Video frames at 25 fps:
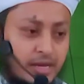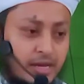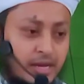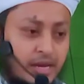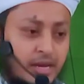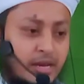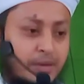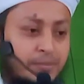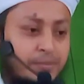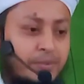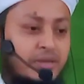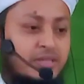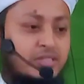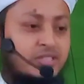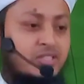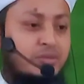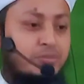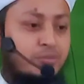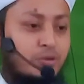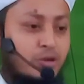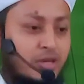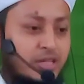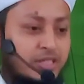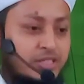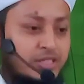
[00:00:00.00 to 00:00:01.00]
আল্লাপাক যে
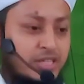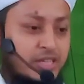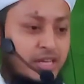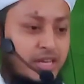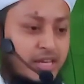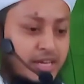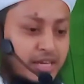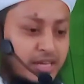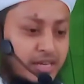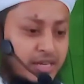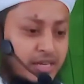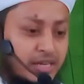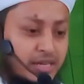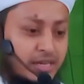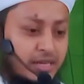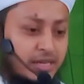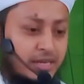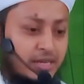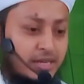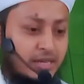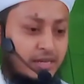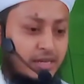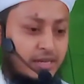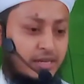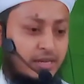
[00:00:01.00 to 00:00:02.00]
বলেছিলেন
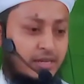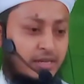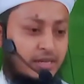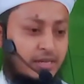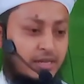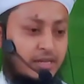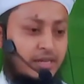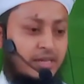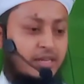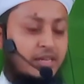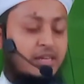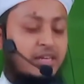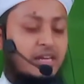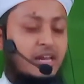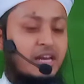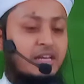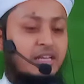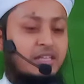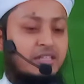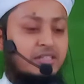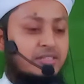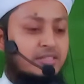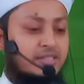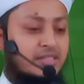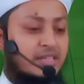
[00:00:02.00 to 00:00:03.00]
ইন্নাল
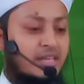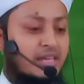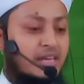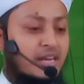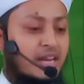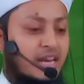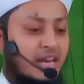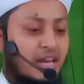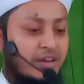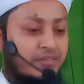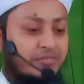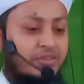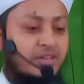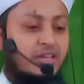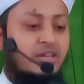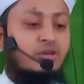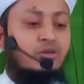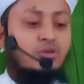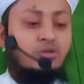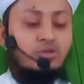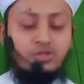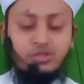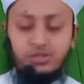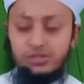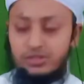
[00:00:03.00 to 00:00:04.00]
ইনসান লাফি
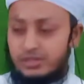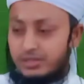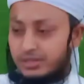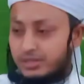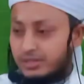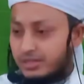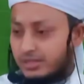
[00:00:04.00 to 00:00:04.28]
হুস্ট